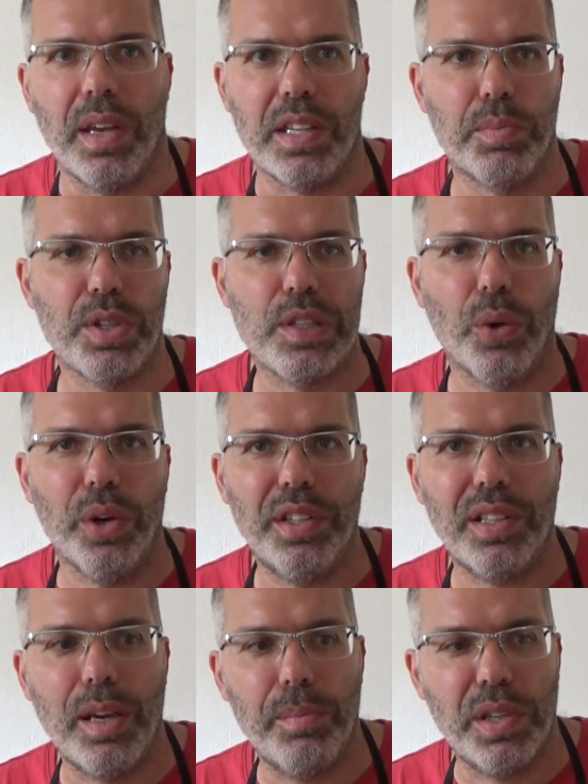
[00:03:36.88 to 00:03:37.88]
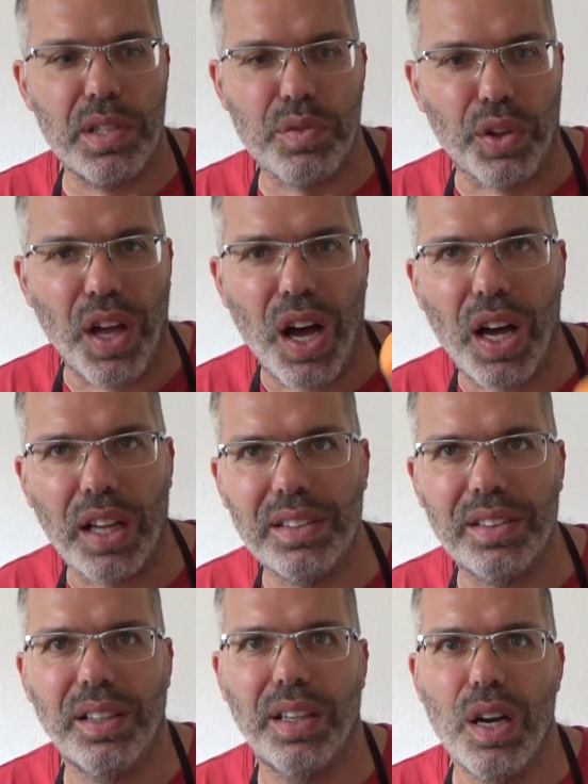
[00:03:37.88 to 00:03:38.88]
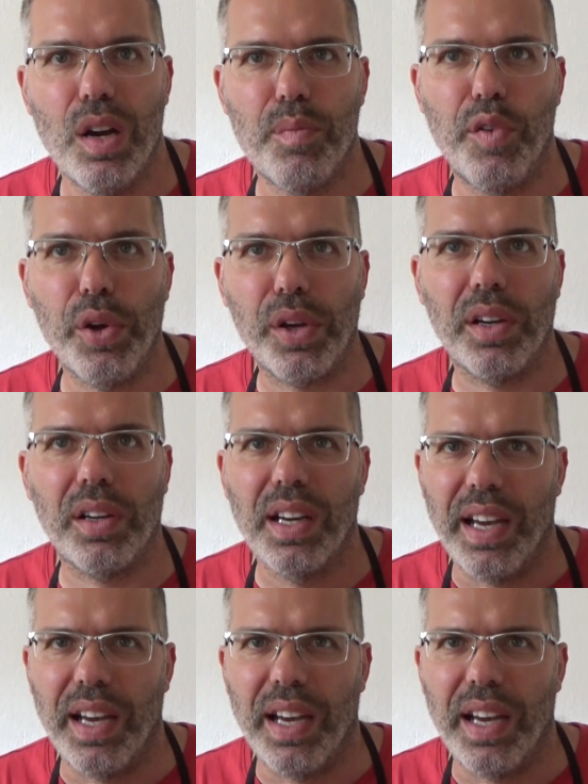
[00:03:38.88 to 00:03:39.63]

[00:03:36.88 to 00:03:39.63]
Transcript: Es muss Leute geben, die es von Hand pflücken.